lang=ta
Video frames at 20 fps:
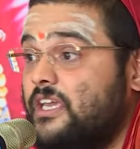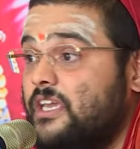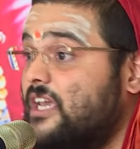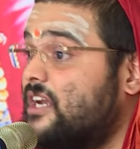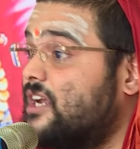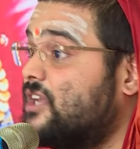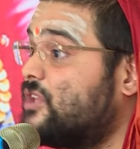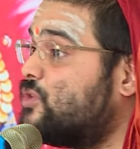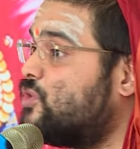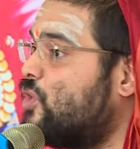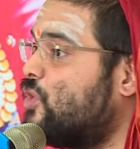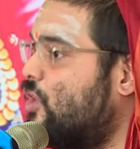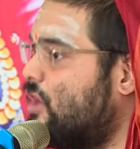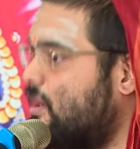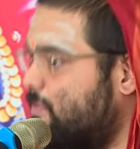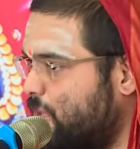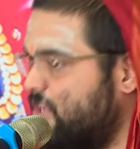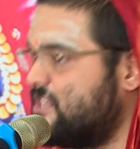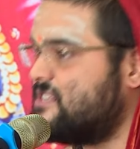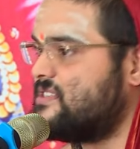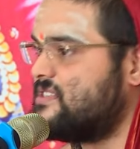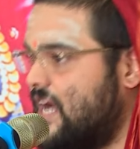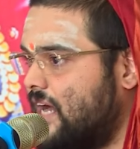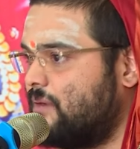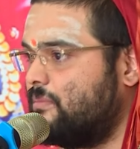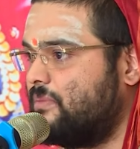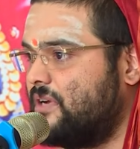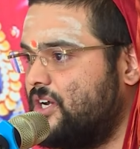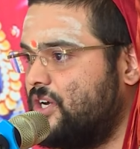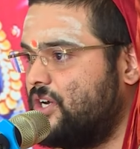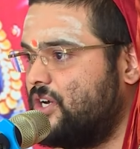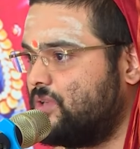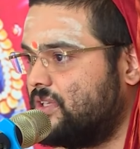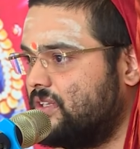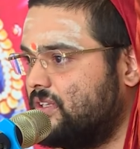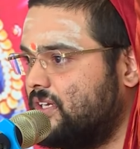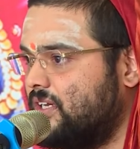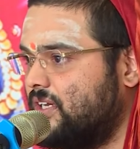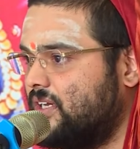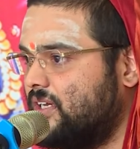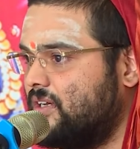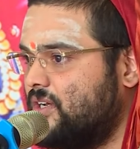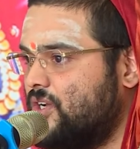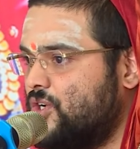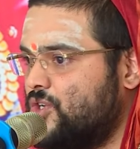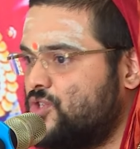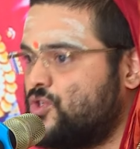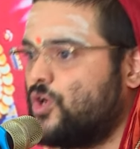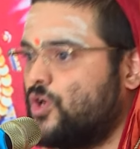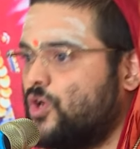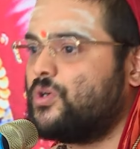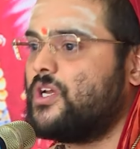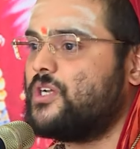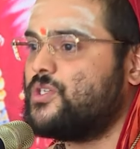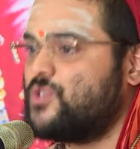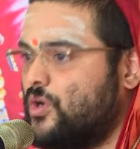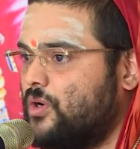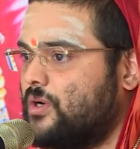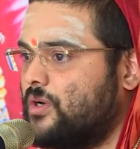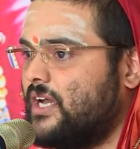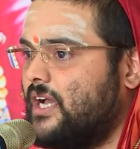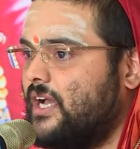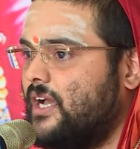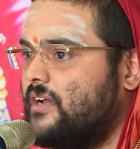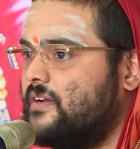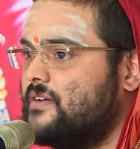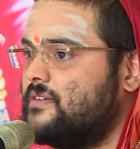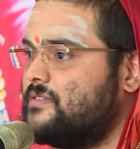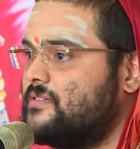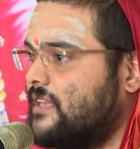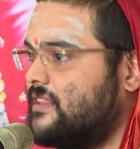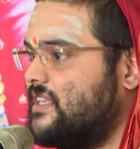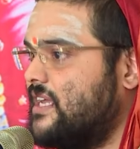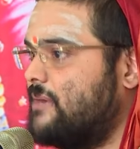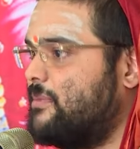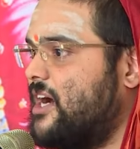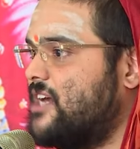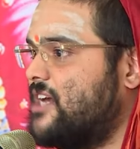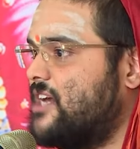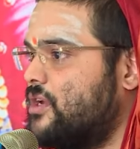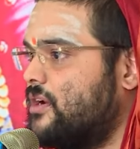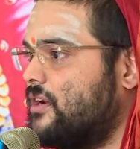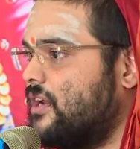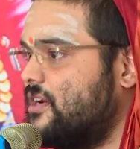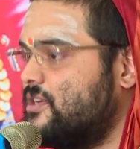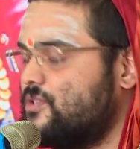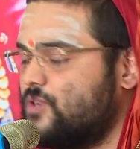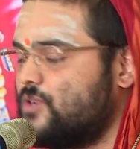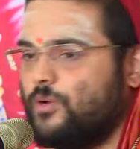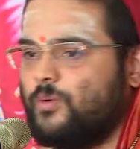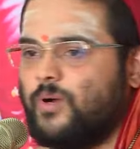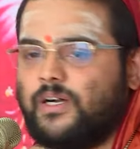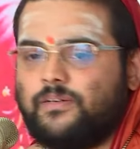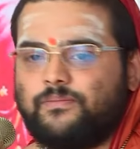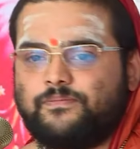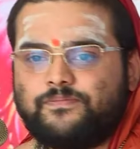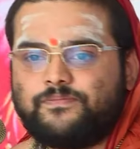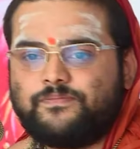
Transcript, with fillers: ஈரத்தோட போய் ஸ்நானம் பண்ணிட்டு வந்து சொட்ட சொட்ட சத்தியமா சொல்றேன்னு சொல்லுவா